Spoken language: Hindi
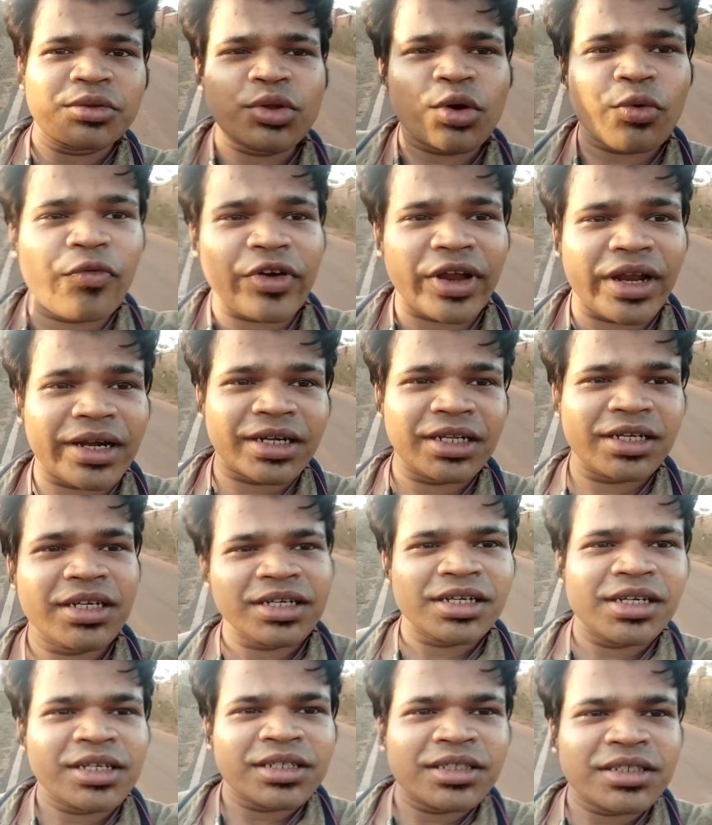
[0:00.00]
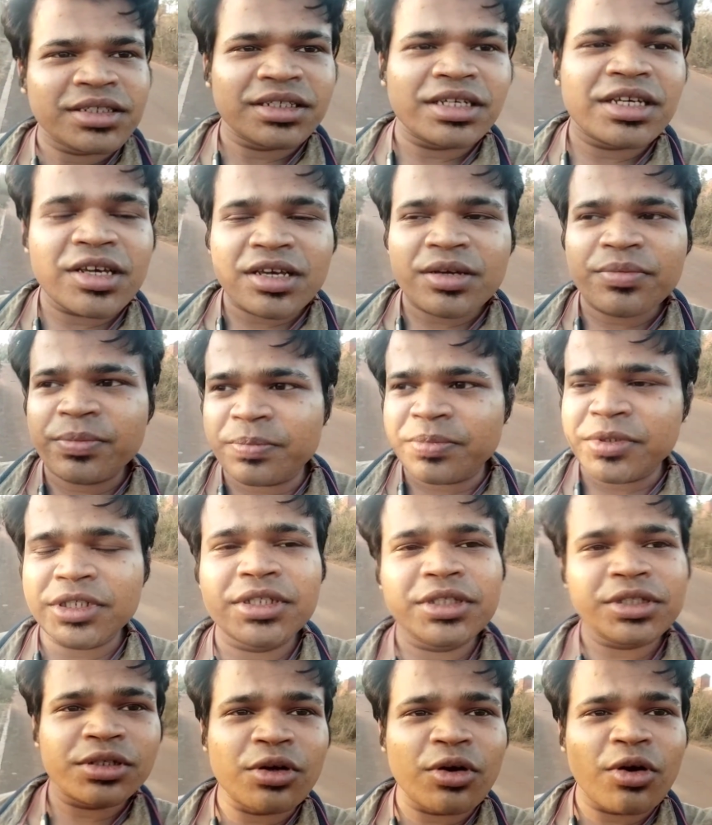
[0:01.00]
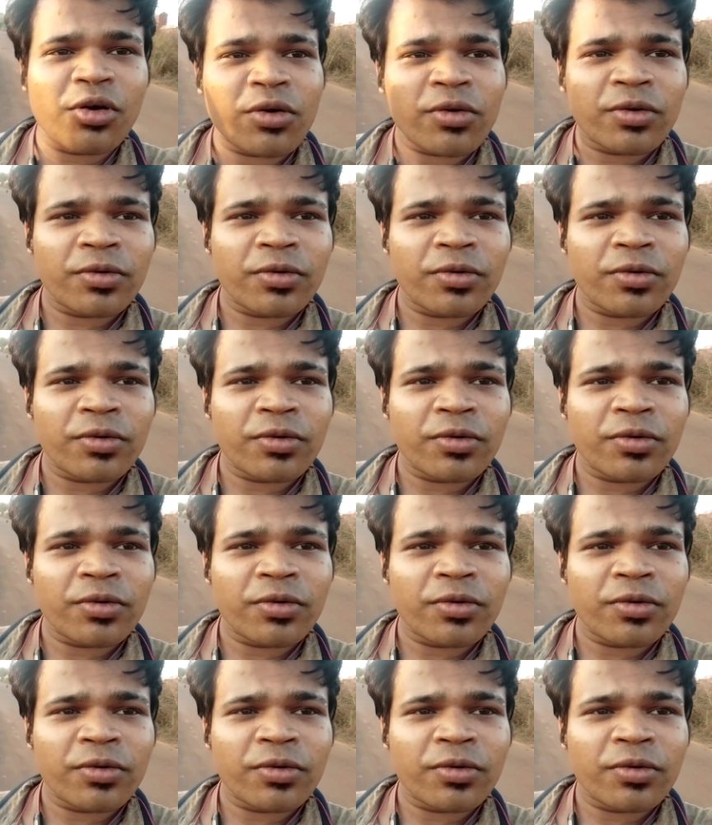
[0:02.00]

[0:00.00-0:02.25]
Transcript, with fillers: तो फ्रेंड ए वीडियो